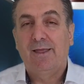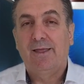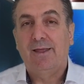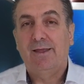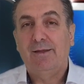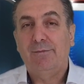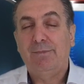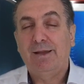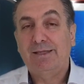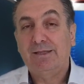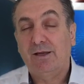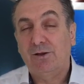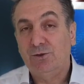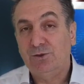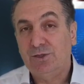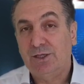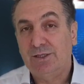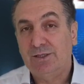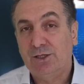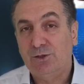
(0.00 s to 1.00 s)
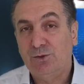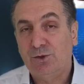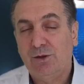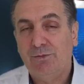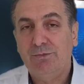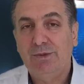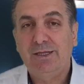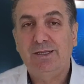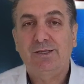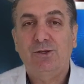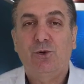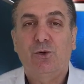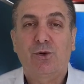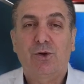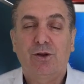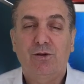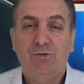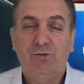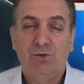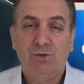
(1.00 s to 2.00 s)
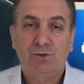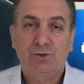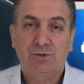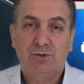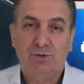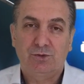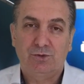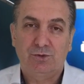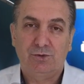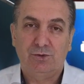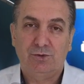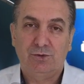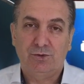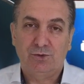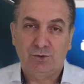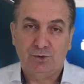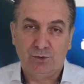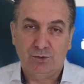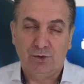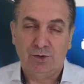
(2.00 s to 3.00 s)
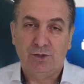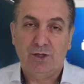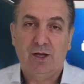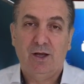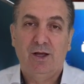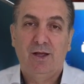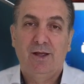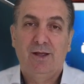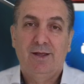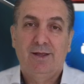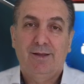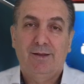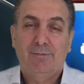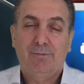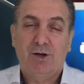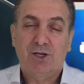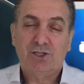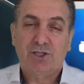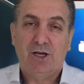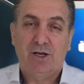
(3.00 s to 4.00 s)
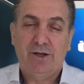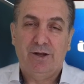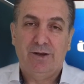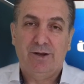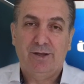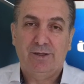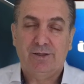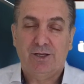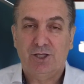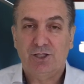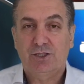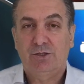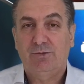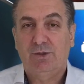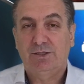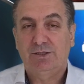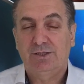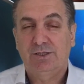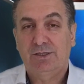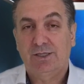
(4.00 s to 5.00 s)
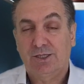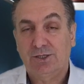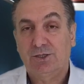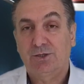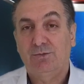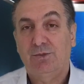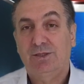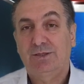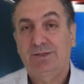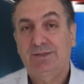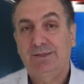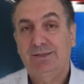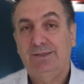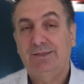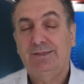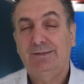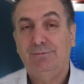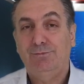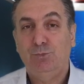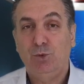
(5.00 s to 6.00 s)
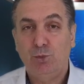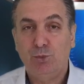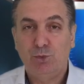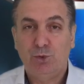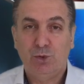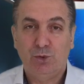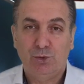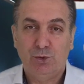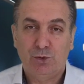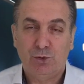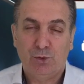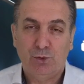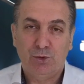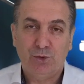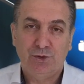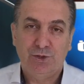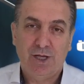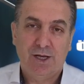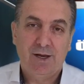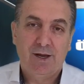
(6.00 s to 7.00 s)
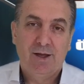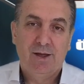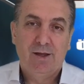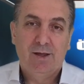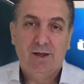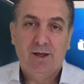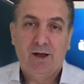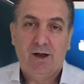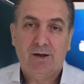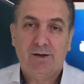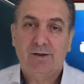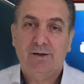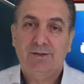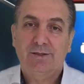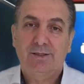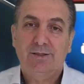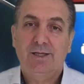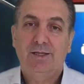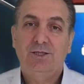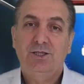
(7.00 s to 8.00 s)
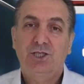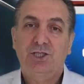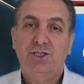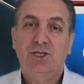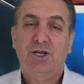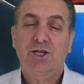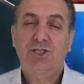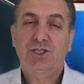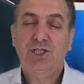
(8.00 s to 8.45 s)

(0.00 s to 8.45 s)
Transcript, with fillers: e, metal üzerinde duran bir koronavirüs sunu da başkalarına taşıması, taşınması mümkündür. O yüzden hakikaten de dışarı